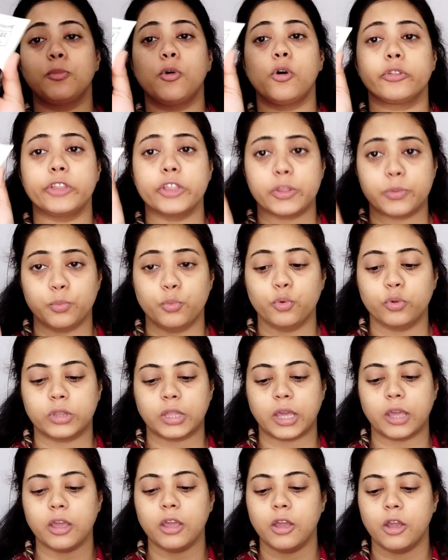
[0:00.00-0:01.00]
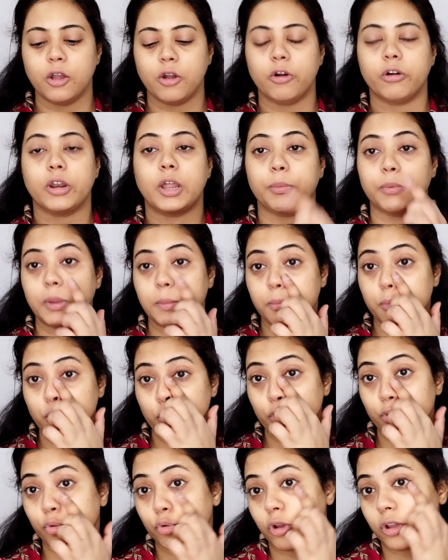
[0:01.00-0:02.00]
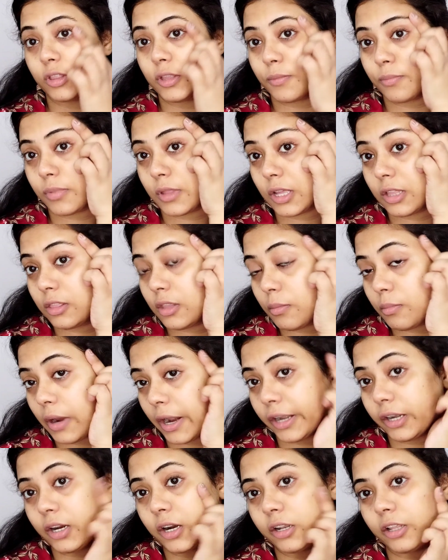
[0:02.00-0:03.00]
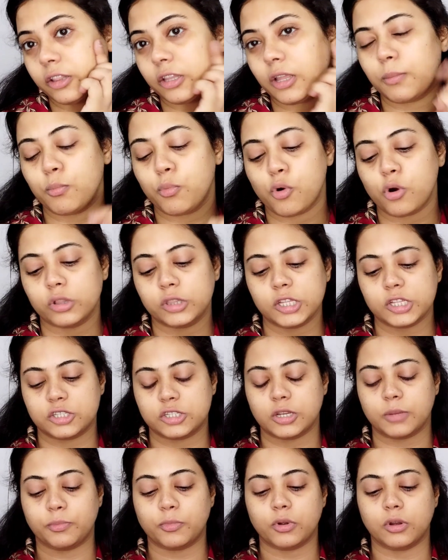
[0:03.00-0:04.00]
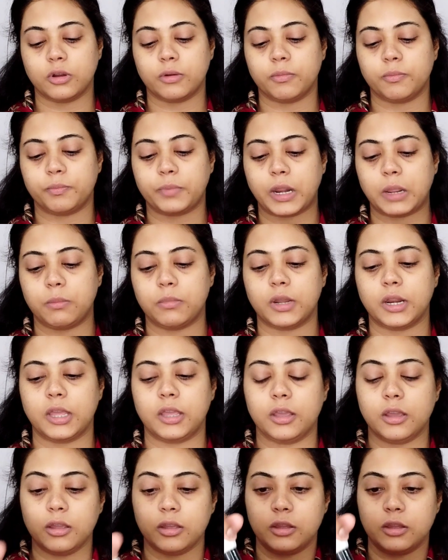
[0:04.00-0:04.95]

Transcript: बहुत ही स्मूथ है और आपके पोर्ट्स को एकदम से एकदम हाइट कर देता है बहुत ही अच्छा प्राइमर है ये